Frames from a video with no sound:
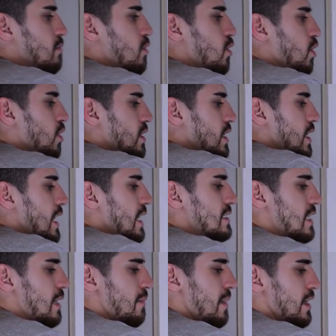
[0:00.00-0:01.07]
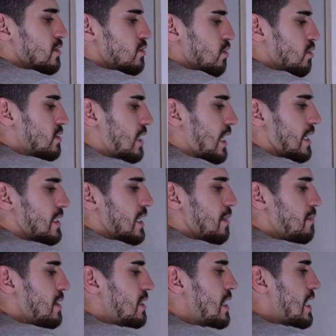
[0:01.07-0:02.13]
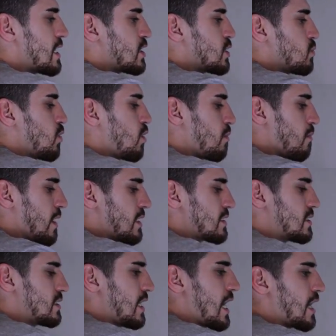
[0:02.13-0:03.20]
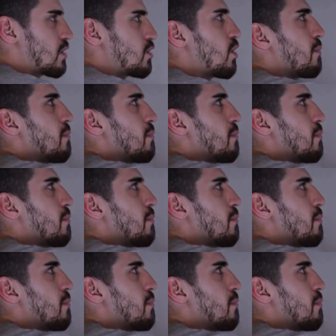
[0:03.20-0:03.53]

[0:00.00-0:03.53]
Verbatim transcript: a blocchi, l'andamento, il trend è il medesimo, ma si hanno